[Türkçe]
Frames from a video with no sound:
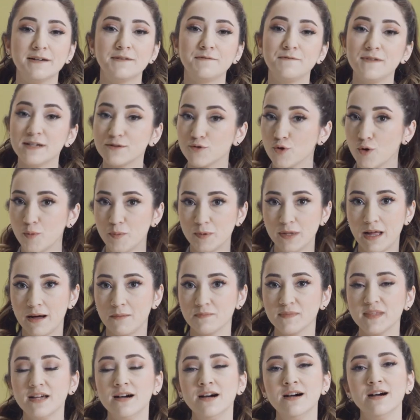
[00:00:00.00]
e, ve
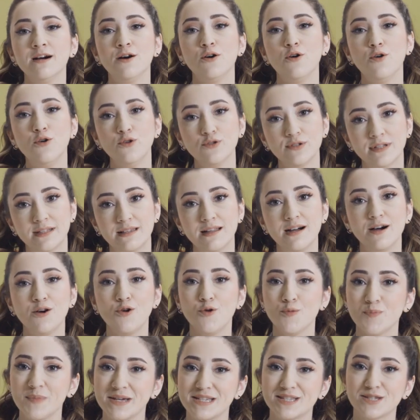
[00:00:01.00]
toplamda 10
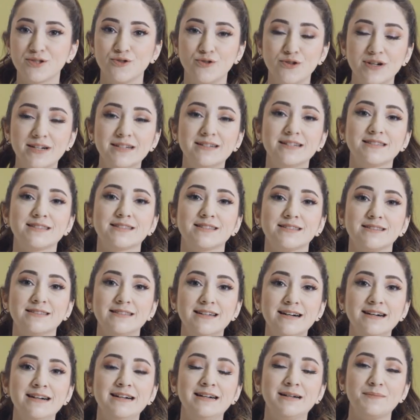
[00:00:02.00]
ila 15 kilo
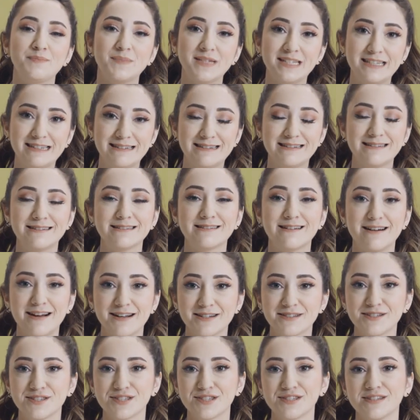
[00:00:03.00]
arasında bir ağırlık
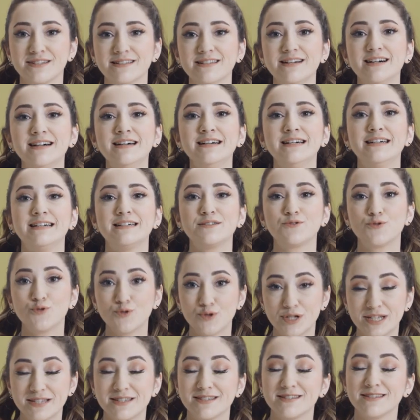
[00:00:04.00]
artışıyla
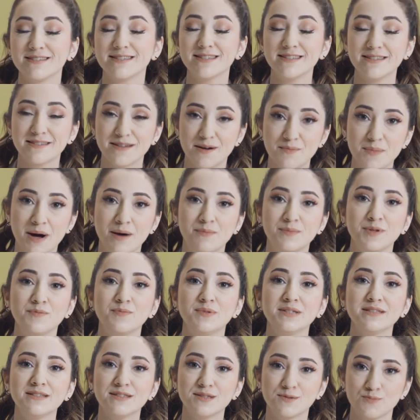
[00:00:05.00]
sürecinizi
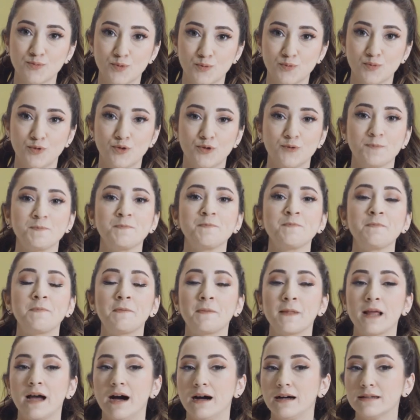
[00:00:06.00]
tamamlamanız mümkün.
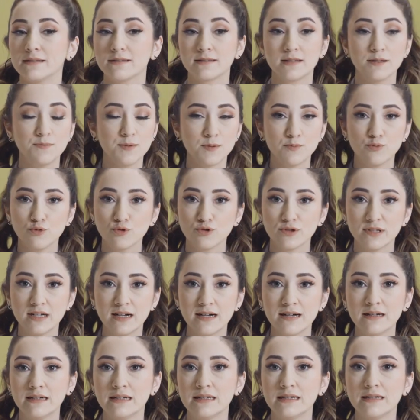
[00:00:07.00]
Tabii
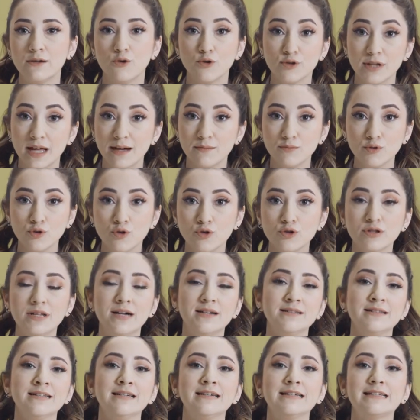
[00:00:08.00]
burada e, önemli
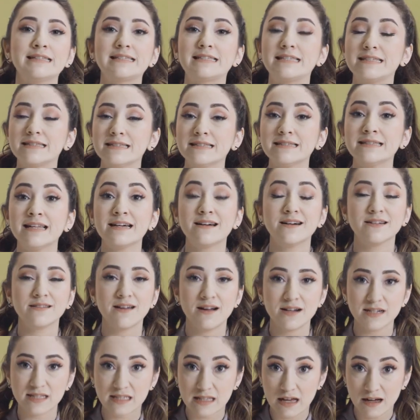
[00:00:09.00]
olan sizin ne
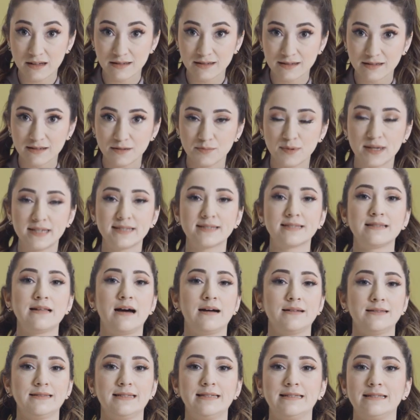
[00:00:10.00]
kadar sağlıklı
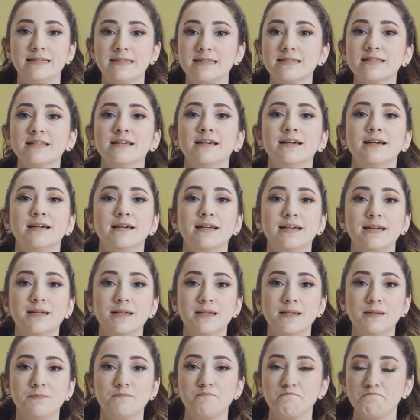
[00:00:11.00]
beslendiğiniz.
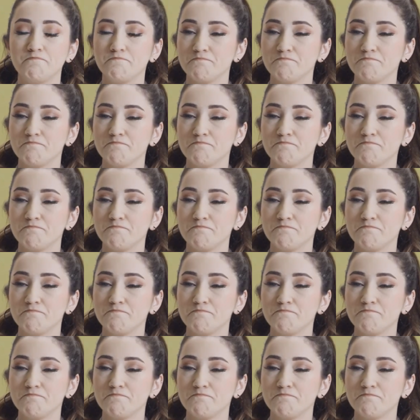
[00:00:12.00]
E,